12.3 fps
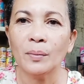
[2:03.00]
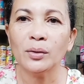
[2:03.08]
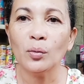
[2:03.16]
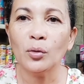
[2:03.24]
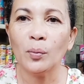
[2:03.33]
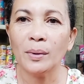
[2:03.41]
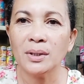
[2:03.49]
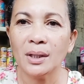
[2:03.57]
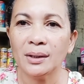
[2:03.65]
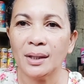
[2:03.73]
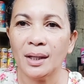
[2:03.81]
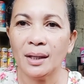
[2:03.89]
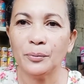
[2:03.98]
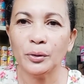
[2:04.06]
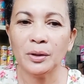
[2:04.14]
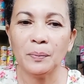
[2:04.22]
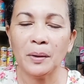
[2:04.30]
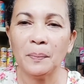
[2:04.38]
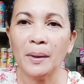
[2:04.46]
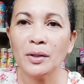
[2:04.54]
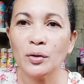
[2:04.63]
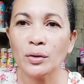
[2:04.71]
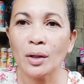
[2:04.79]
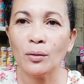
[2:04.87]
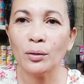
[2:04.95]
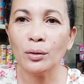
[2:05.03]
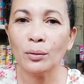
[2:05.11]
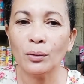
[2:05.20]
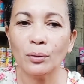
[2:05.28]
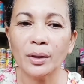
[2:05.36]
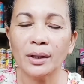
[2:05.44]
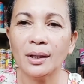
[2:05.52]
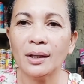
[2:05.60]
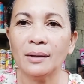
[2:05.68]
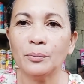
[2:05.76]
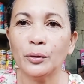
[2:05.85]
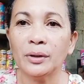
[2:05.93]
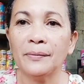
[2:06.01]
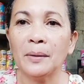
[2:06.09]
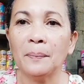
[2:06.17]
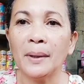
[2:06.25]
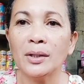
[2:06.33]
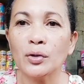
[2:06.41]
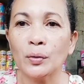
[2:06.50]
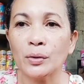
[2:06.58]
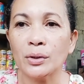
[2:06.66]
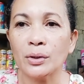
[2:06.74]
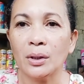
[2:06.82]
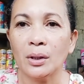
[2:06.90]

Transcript: may tubo pa siya na 45 pesos. Ako yung lugi ng 45 pesos.